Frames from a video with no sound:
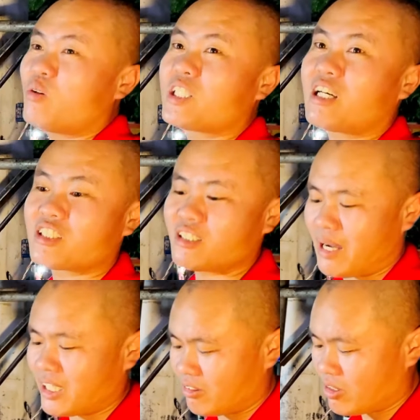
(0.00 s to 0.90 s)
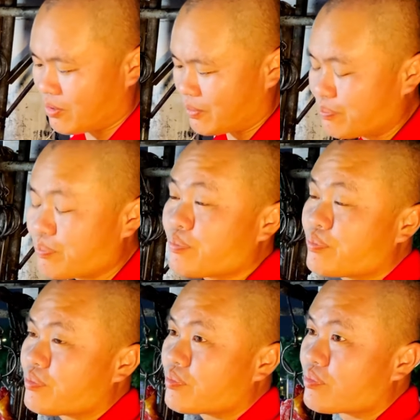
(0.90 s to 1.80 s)
多到四百条狗，
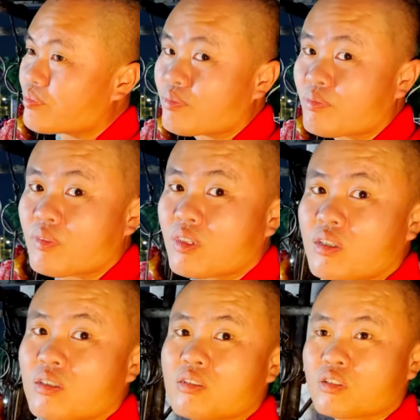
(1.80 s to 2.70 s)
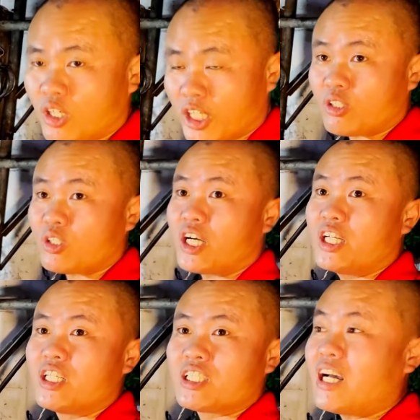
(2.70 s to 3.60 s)
就咱们店里面是吧？对对对，
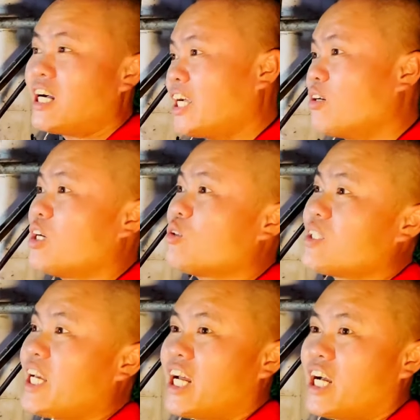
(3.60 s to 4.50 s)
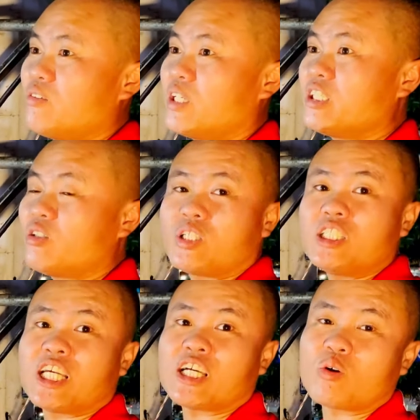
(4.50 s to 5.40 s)
它还有很多店啊，玉林有
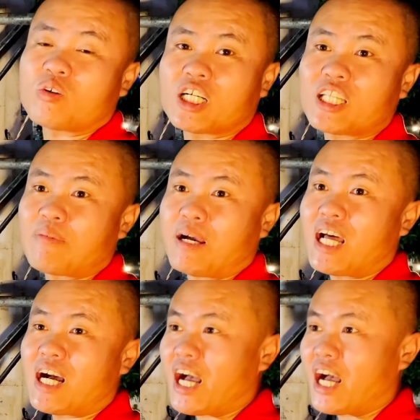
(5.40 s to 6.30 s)
一千多个大排档